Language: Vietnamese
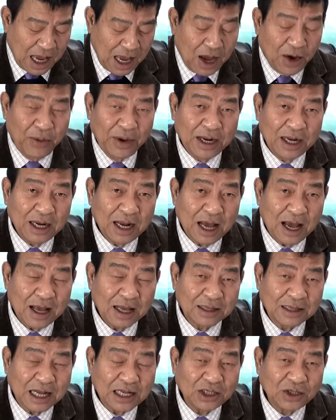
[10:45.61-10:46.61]
Nguyễn à,
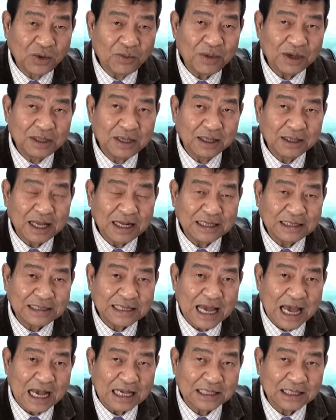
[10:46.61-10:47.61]
Tấn Dũng và Trương Tấn
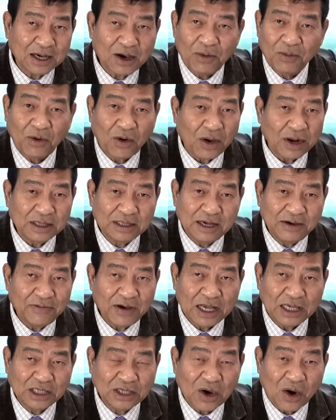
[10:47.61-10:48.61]
Sang sẽ không còn giữ
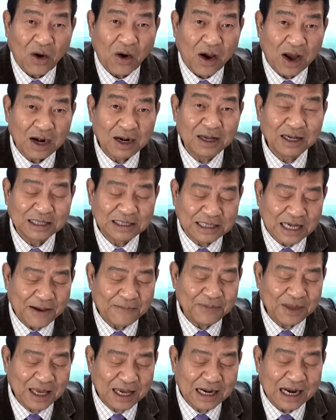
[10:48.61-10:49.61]
vai trò được
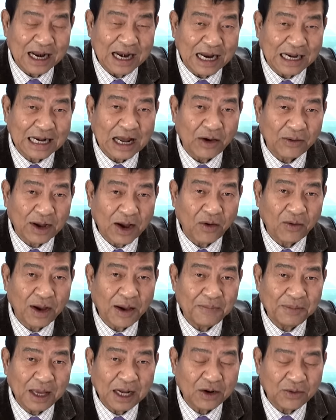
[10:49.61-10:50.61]
xem như là lãnh đạo cao
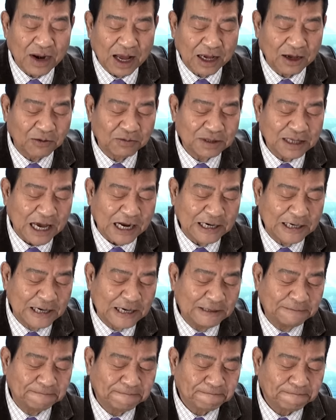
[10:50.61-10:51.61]
cấp nhất của Đảng Cộng sản
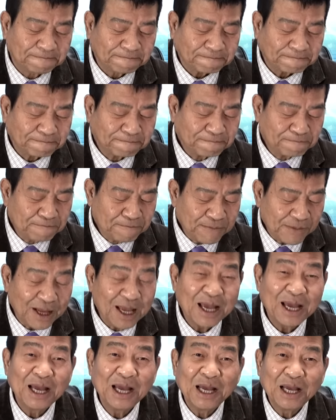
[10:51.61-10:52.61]
nữa.
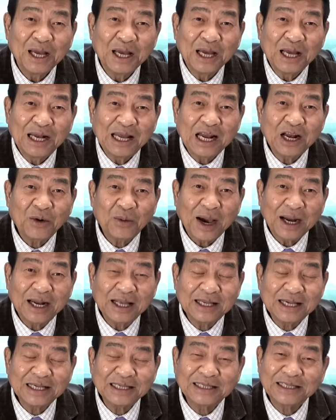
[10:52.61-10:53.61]
Liên quan
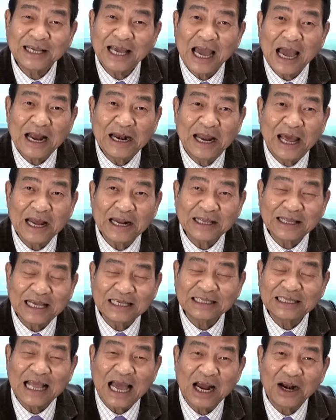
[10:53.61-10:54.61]
đến chiếc xe điện
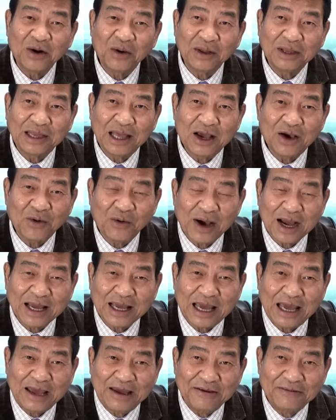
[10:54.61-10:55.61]
Tesla nổi tiếng của Hoa
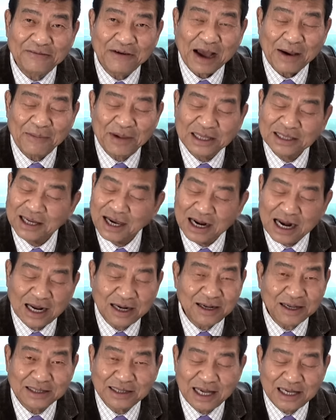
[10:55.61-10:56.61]
Kỳ và bây giờ
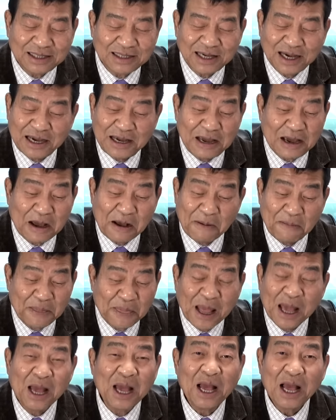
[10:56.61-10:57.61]
đang được thế giới uh,
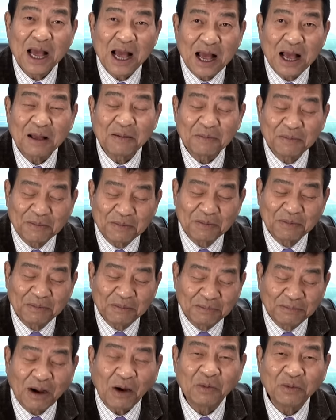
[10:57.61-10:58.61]
uh,
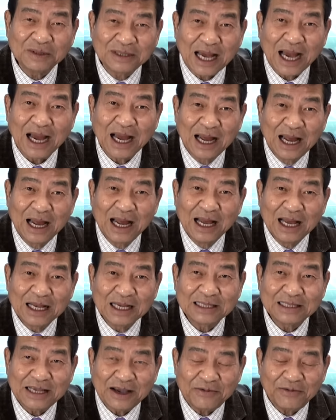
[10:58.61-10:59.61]
mong rằng
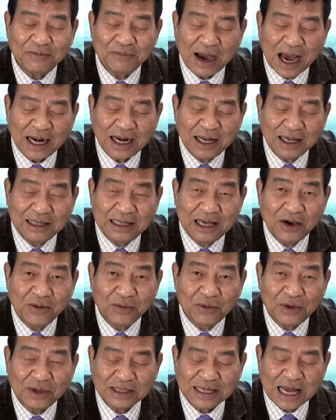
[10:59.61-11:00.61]
sẽ bán ở nhiều
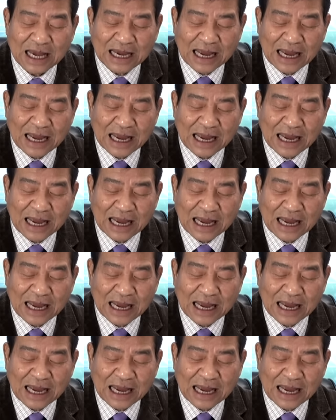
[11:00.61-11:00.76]
quốc gia